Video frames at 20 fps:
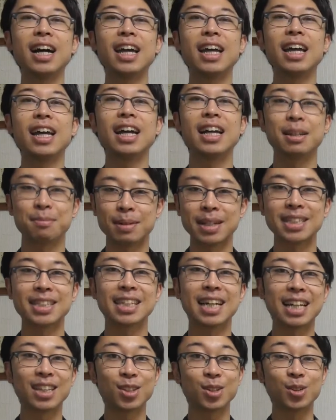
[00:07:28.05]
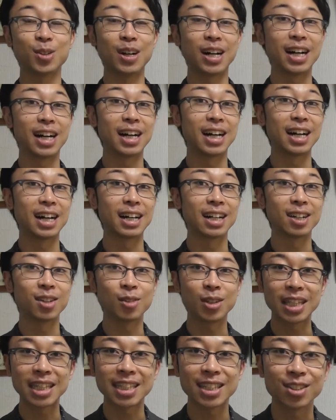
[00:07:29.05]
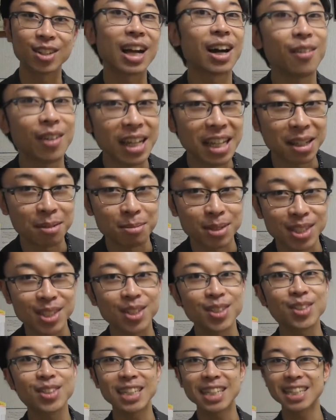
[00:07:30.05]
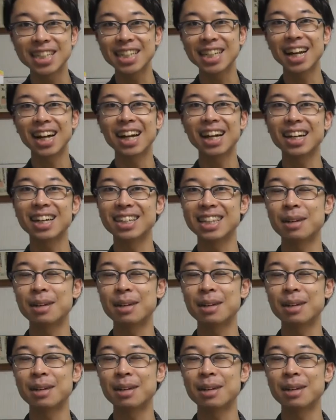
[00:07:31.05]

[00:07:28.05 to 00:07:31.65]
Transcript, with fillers: えー、ありますあとは私の可愛い息子の写真が